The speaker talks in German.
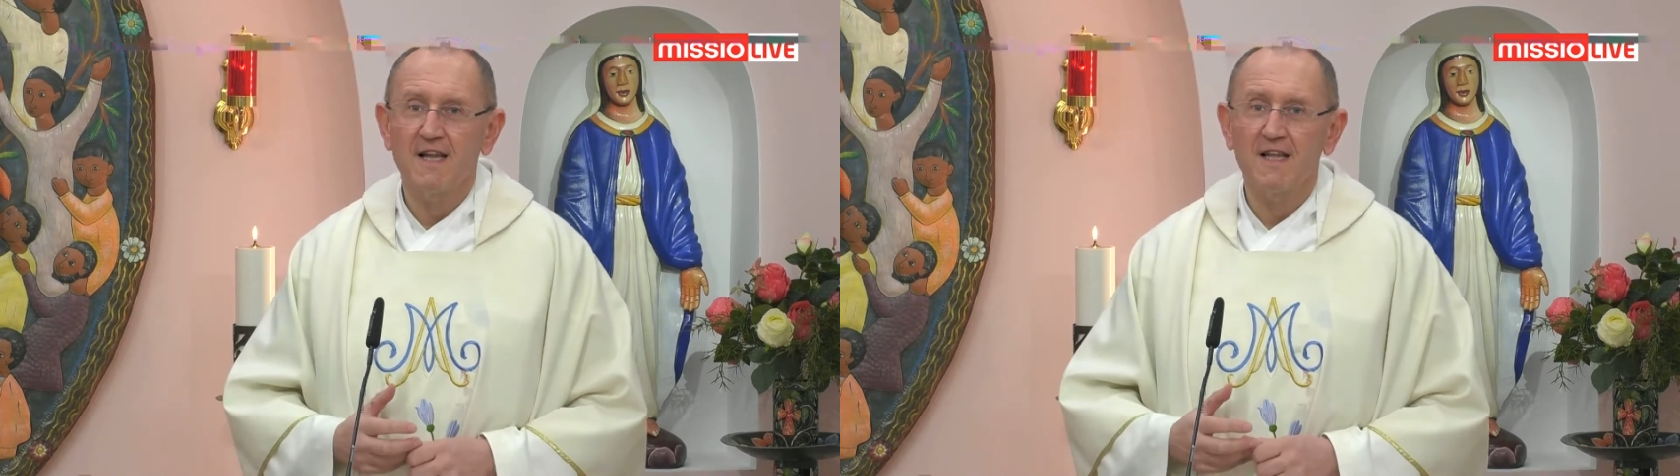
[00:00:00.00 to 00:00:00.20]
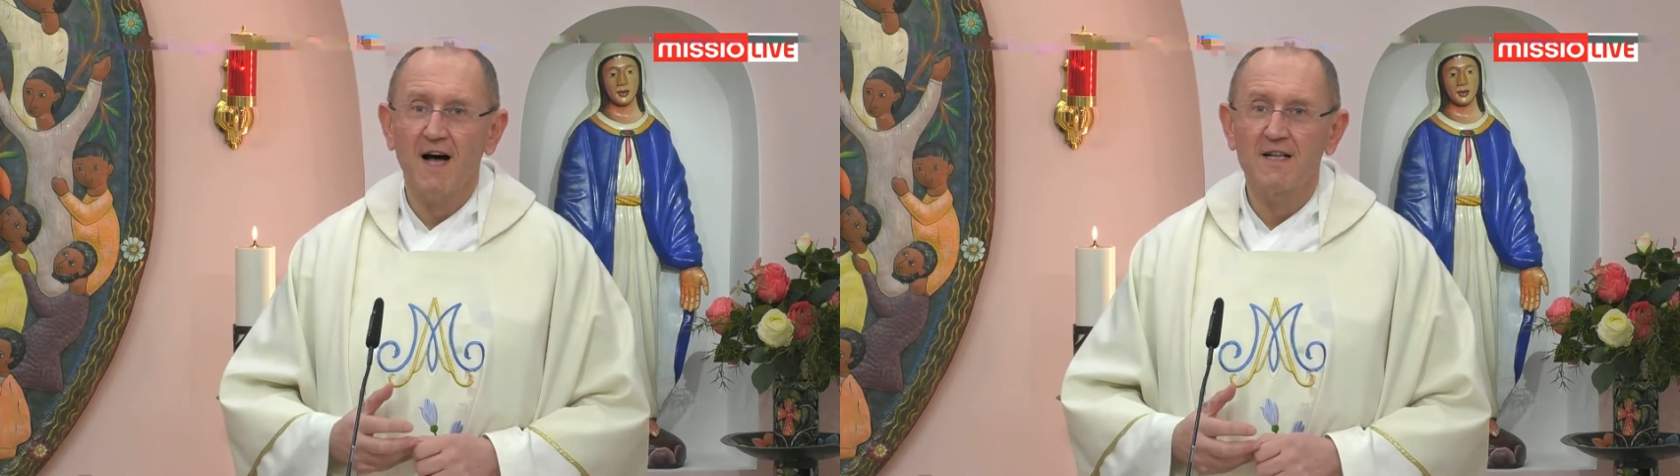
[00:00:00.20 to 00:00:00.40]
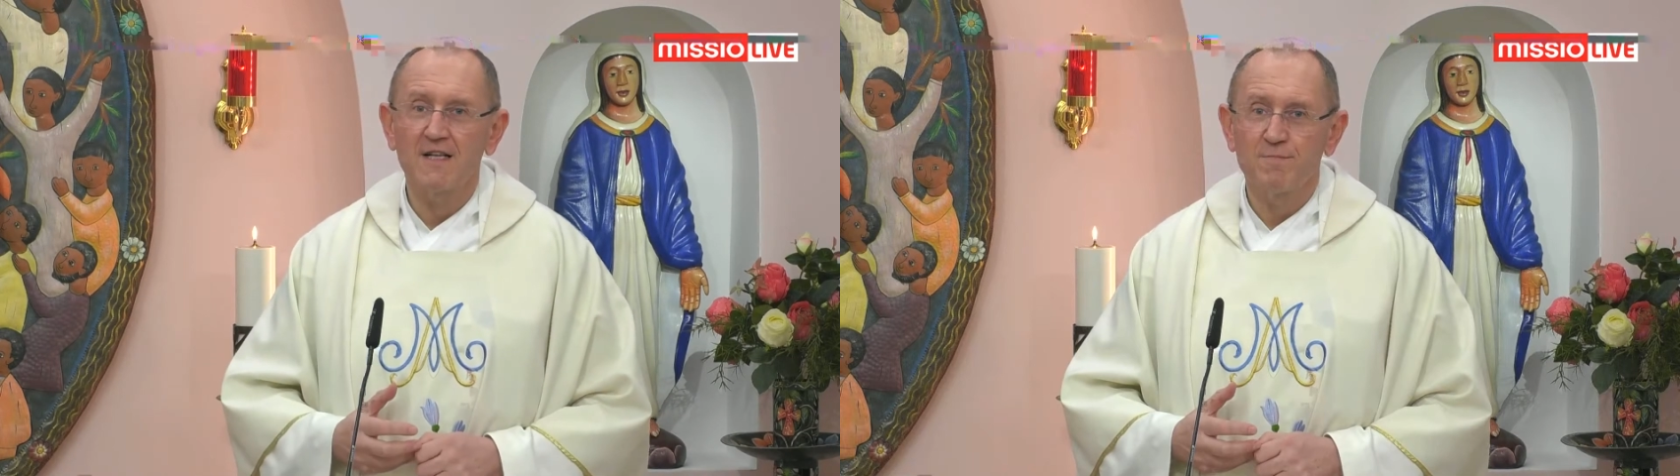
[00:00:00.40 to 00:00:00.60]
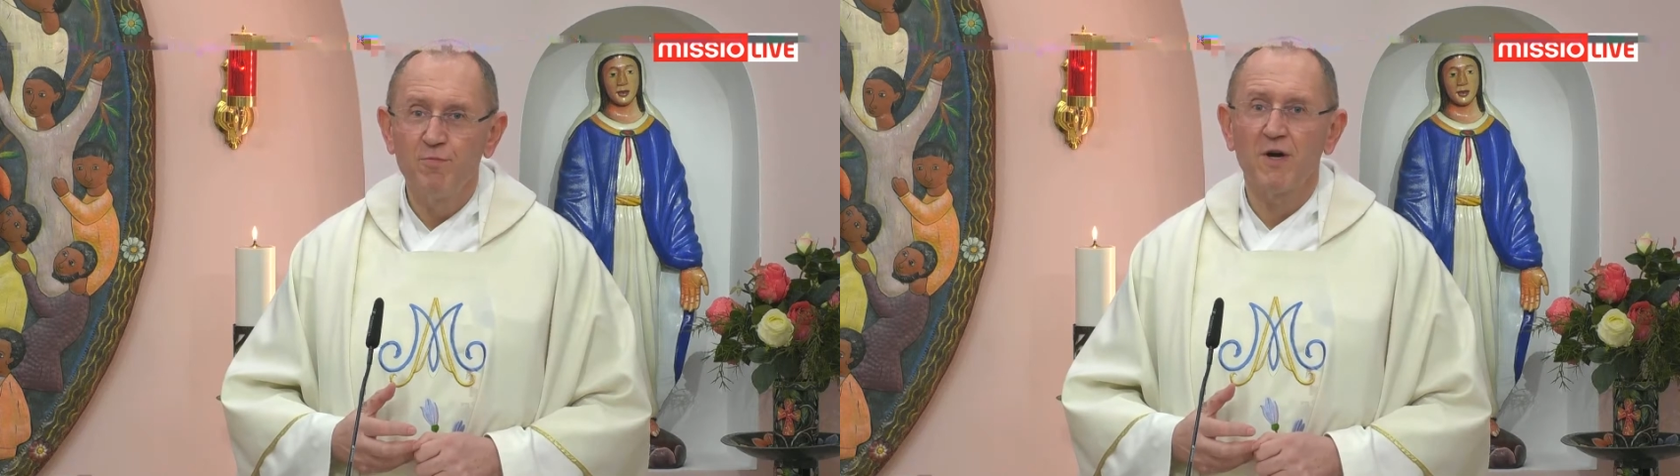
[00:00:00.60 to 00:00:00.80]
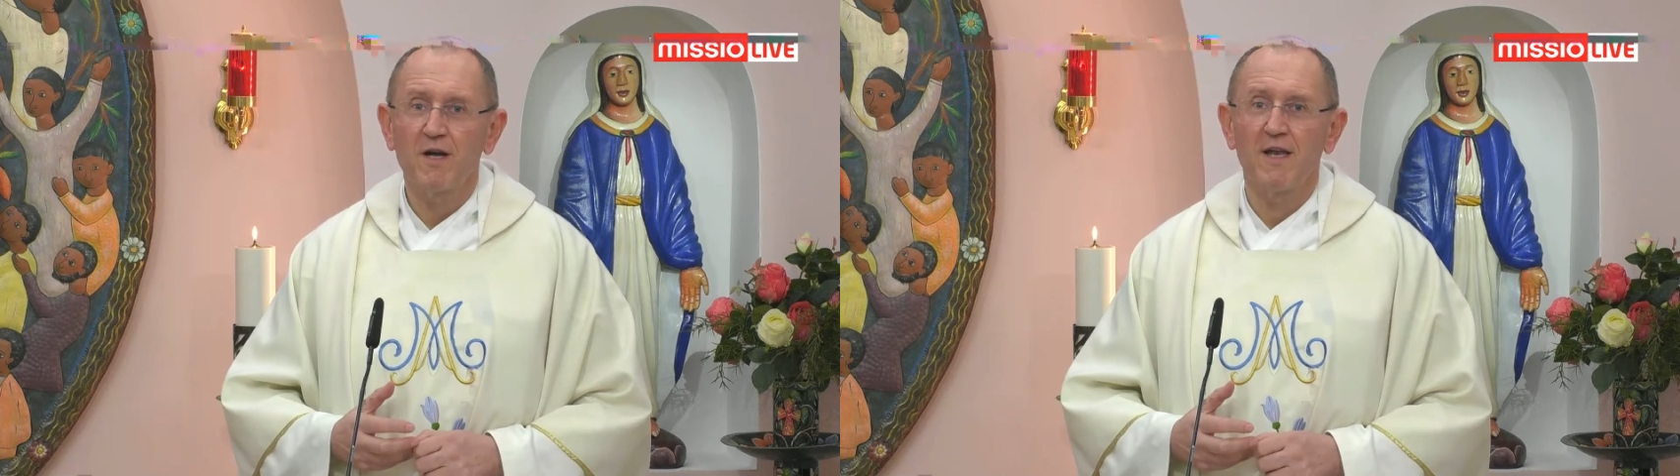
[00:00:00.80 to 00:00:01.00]
Tag des
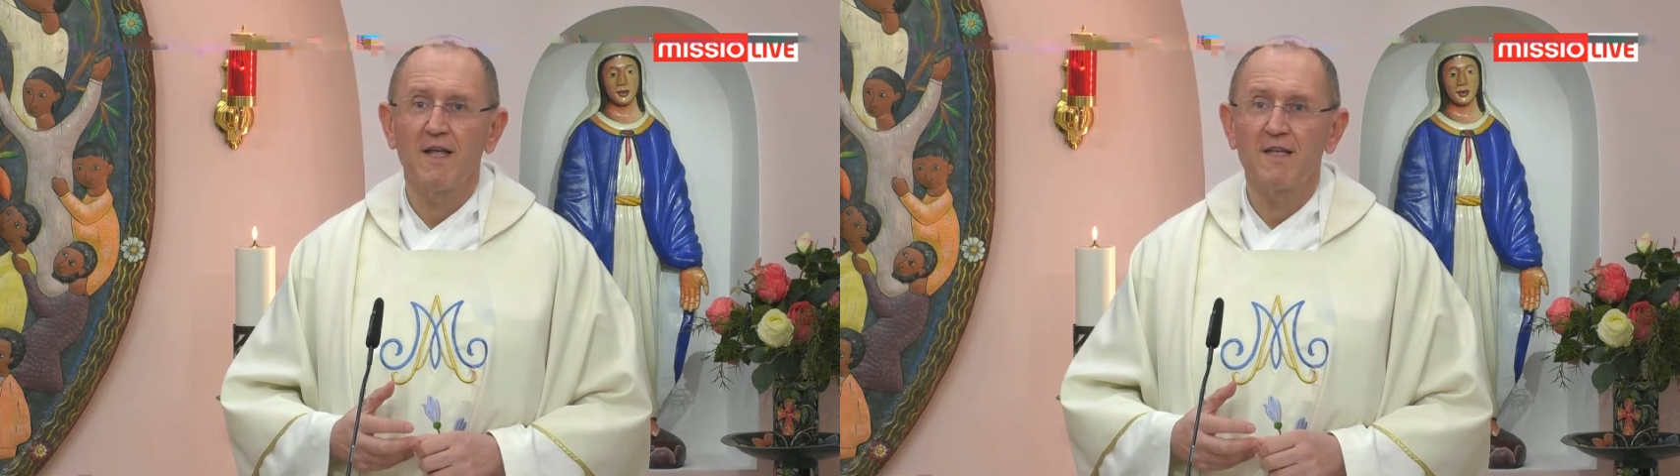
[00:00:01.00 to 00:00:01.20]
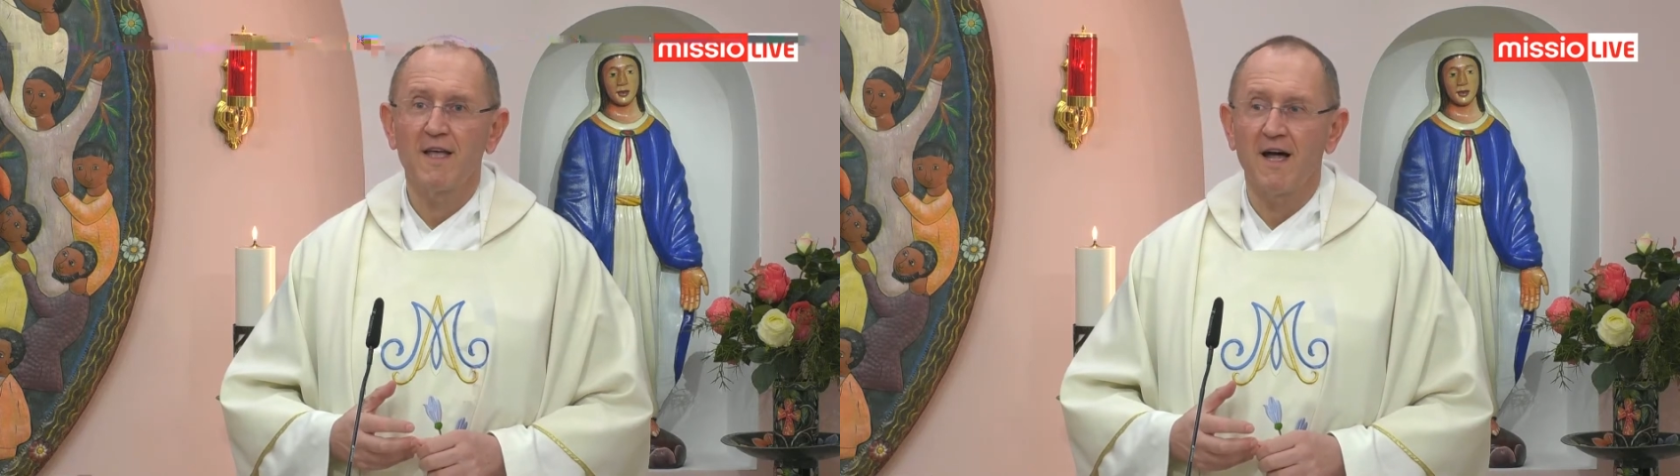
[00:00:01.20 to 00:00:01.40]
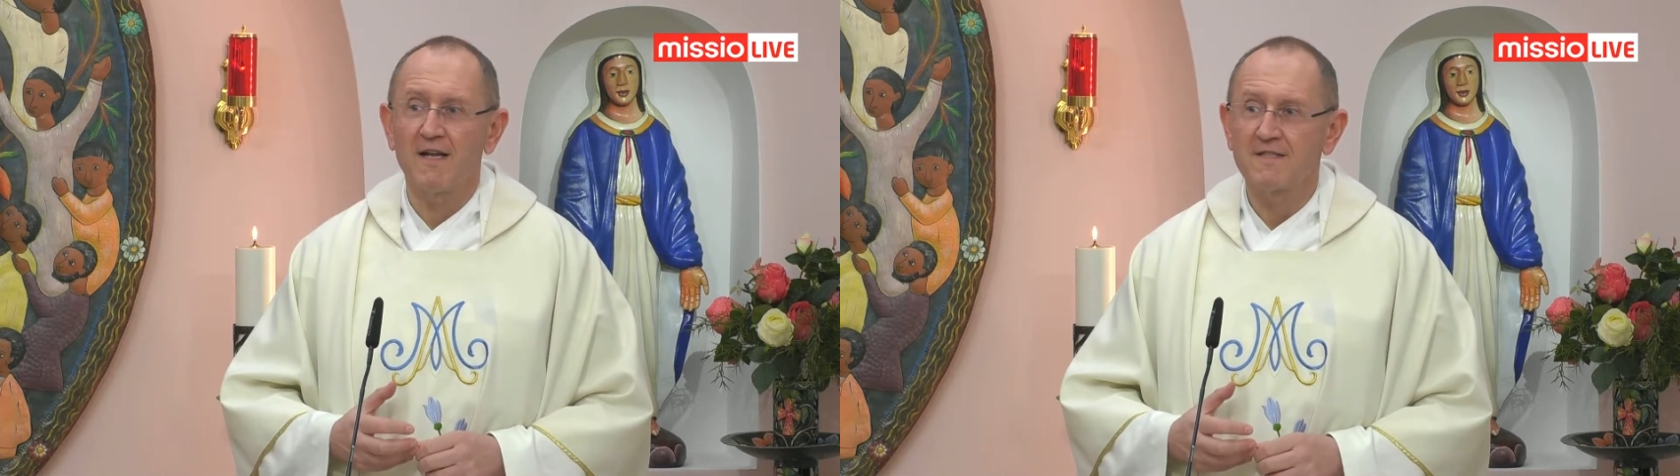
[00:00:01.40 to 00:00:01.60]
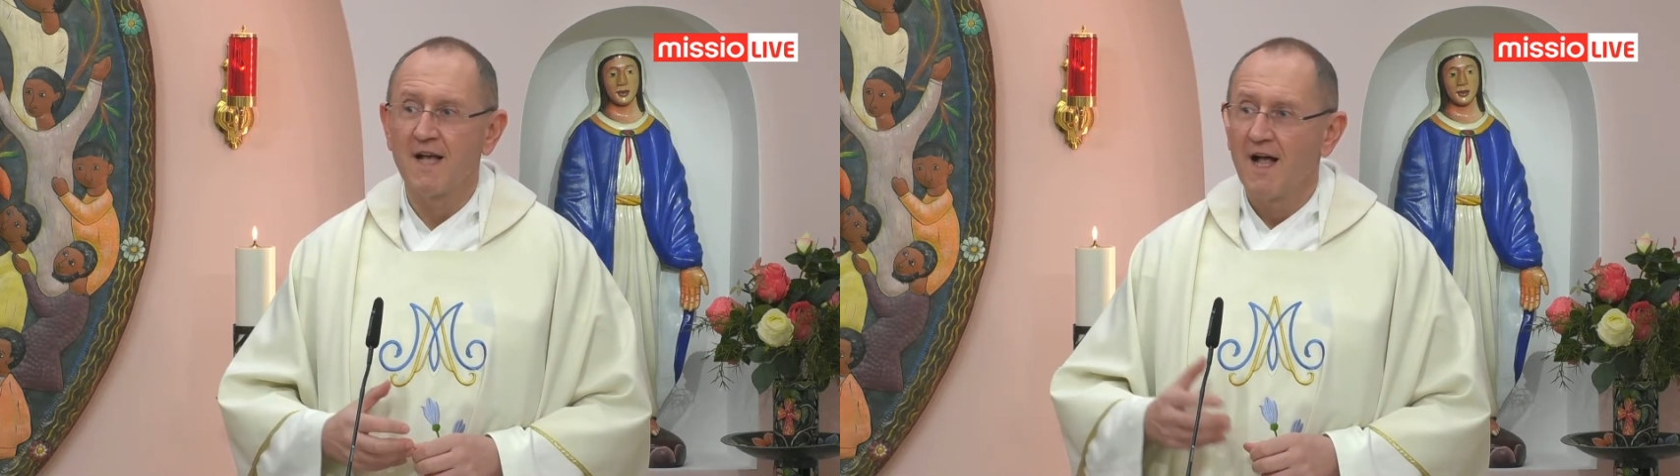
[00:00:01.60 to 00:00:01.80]
bürgerlichen Jahres.